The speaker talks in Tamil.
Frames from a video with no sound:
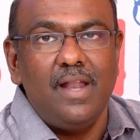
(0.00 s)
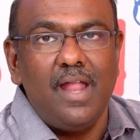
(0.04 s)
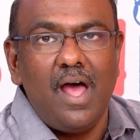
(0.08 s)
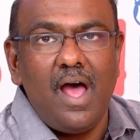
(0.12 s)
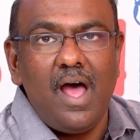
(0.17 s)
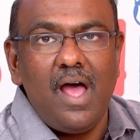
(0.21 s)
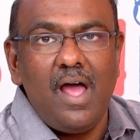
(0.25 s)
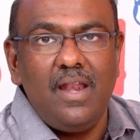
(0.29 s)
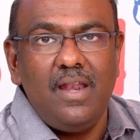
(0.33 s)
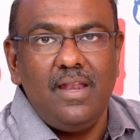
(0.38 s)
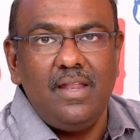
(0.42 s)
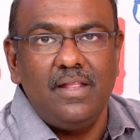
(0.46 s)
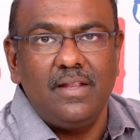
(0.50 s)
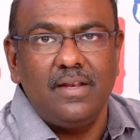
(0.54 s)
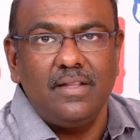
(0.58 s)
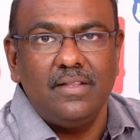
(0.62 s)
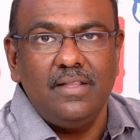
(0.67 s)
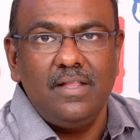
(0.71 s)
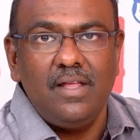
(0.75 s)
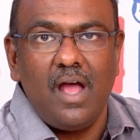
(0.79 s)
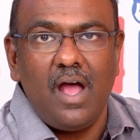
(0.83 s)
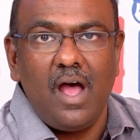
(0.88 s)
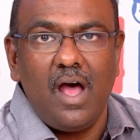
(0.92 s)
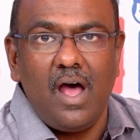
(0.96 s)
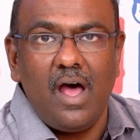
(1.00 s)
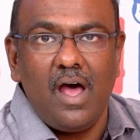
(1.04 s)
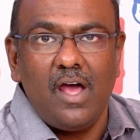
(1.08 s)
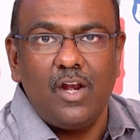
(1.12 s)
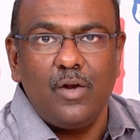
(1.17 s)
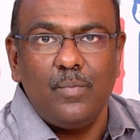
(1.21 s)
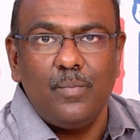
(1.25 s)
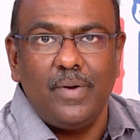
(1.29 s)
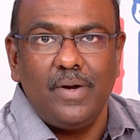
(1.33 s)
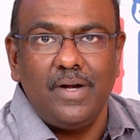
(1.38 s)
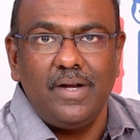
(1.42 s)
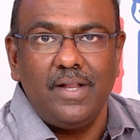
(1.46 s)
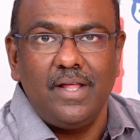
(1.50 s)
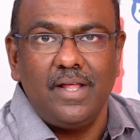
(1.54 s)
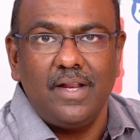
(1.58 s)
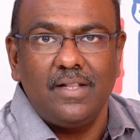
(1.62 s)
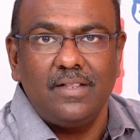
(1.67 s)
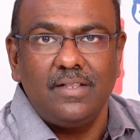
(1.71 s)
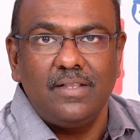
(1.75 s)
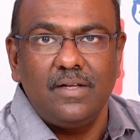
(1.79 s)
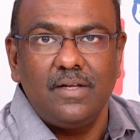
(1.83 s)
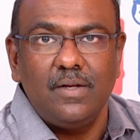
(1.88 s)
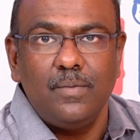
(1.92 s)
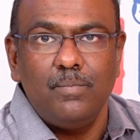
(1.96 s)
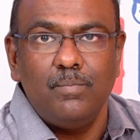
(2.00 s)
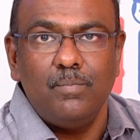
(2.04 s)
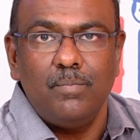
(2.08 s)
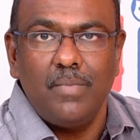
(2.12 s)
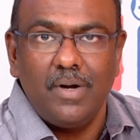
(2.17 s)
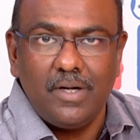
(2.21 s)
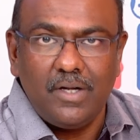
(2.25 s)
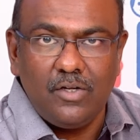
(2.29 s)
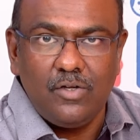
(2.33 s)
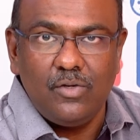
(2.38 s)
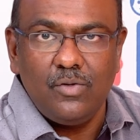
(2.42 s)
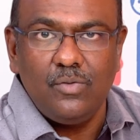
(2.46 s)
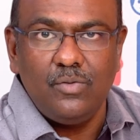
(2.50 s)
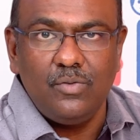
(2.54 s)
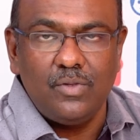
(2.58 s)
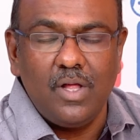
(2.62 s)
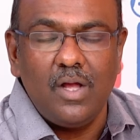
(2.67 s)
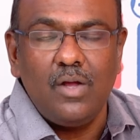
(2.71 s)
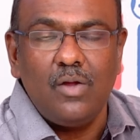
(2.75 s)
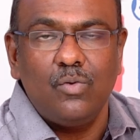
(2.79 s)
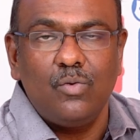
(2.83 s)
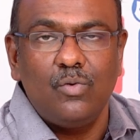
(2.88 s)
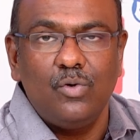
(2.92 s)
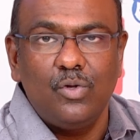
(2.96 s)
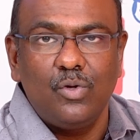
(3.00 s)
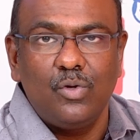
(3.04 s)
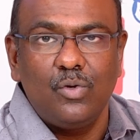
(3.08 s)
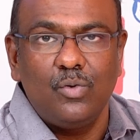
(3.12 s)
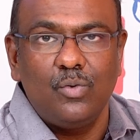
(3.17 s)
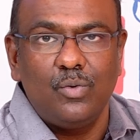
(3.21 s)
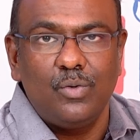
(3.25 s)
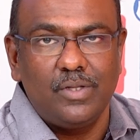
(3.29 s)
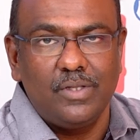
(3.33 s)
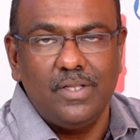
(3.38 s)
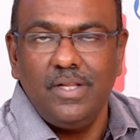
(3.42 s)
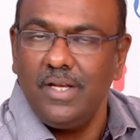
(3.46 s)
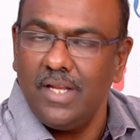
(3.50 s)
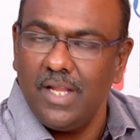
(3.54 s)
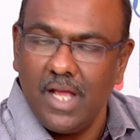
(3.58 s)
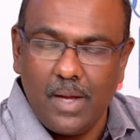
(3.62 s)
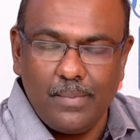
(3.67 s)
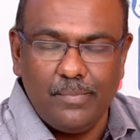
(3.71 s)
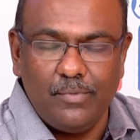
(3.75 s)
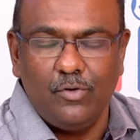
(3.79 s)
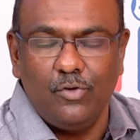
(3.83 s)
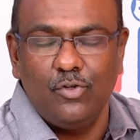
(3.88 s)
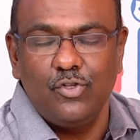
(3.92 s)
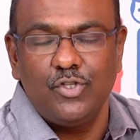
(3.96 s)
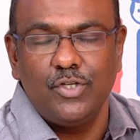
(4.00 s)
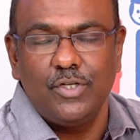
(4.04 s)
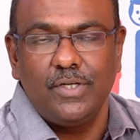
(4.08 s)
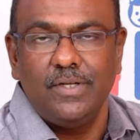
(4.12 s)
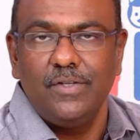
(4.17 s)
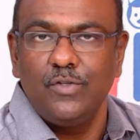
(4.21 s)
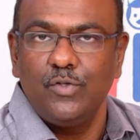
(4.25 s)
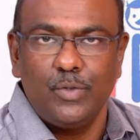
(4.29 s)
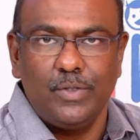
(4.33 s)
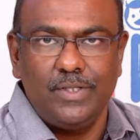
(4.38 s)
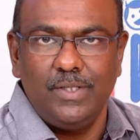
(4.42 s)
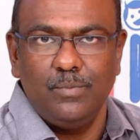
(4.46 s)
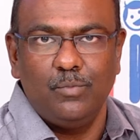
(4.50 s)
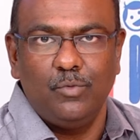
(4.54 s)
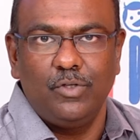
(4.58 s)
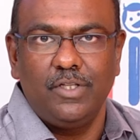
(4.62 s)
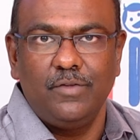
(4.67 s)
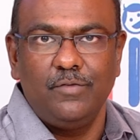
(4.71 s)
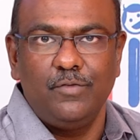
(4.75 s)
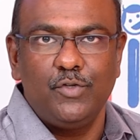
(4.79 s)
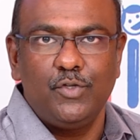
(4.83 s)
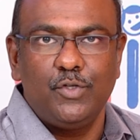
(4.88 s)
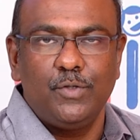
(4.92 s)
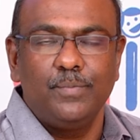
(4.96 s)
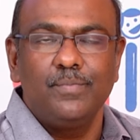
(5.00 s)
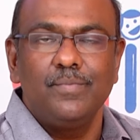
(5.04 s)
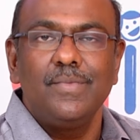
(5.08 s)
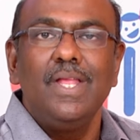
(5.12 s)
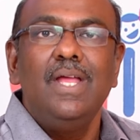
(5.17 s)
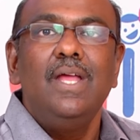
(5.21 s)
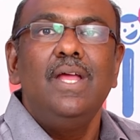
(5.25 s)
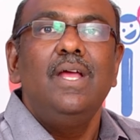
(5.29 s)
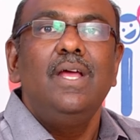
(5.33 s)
நாலுலேருந்து ஆறு மணி நேரத்துக்கு மட்டும்தான் கொடுக்கணுன்றது ஞாபகம் வச்சுங்க ஸோ இது முதல் விஷயம்